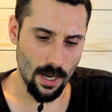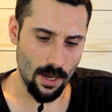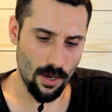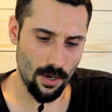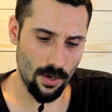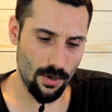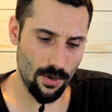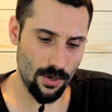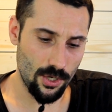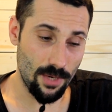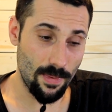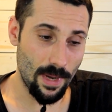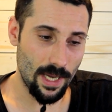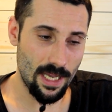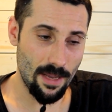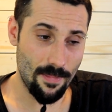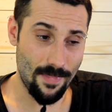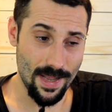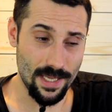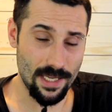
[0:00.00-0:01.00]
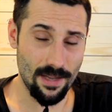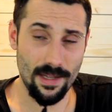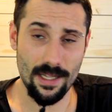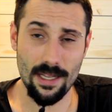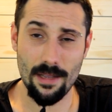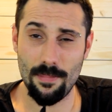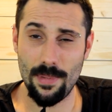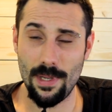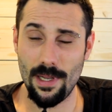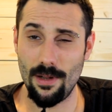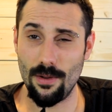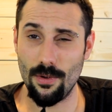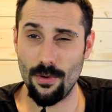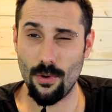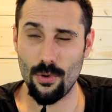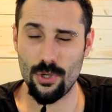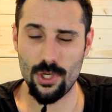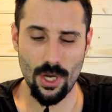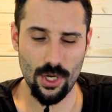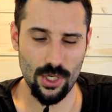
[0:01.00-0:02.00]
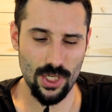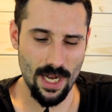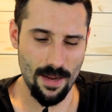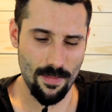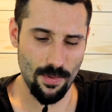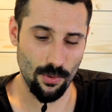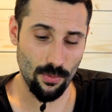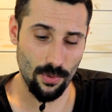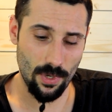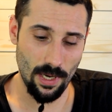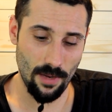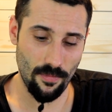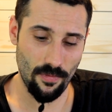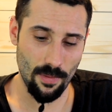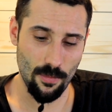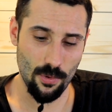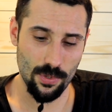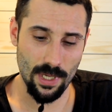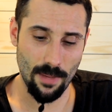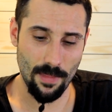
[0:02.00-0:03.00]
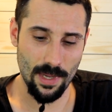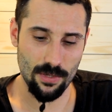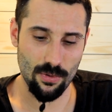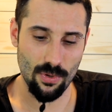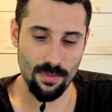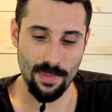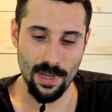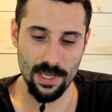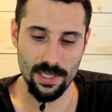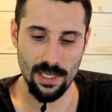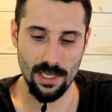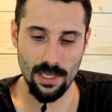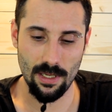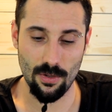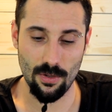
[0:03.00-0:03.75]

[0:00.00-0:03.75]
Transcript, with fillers: J'ai marqué passe avec des piles rechargeables, donc les fameuses Amazon basiques